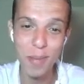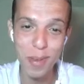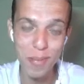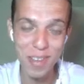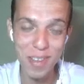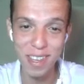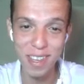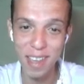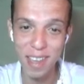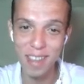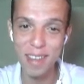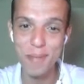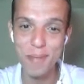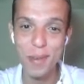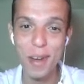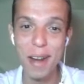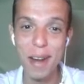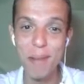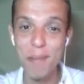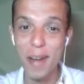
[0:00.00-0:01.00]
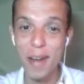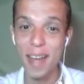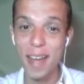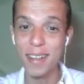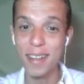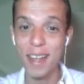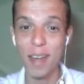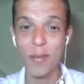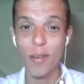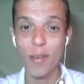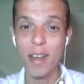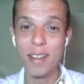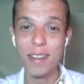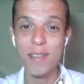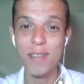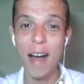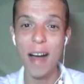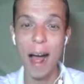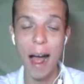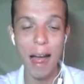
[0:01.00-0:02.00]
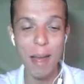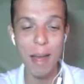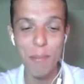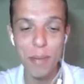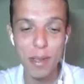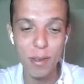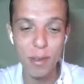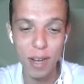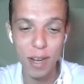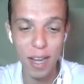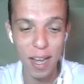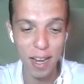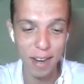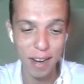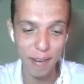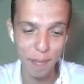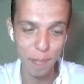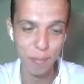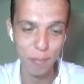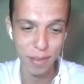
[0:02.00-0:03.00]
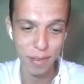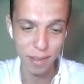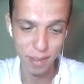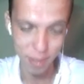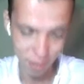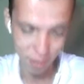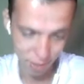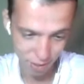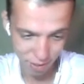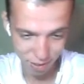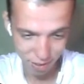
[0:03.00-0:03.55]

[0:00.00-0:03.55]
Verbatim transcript: Não sabia. Pensei que ia demorar mais, cara. Foi tão rápido, cara.